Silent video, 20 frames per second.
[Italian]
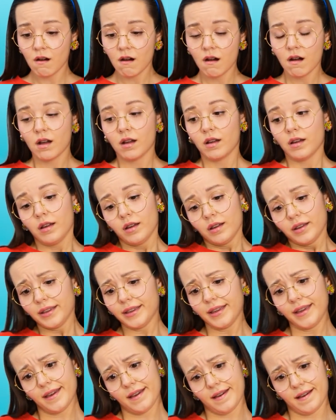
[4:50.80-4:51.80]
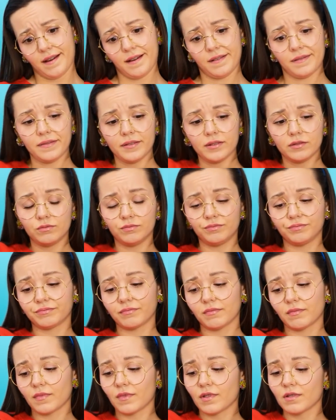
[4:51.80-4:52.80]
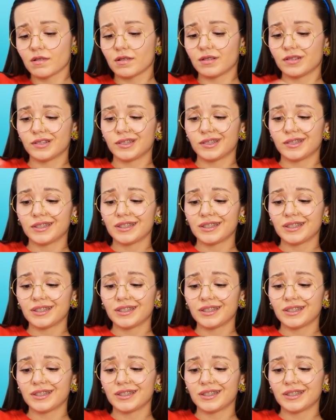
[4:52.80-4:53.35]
Oh, Eva, sei troppo carina, però... Ah,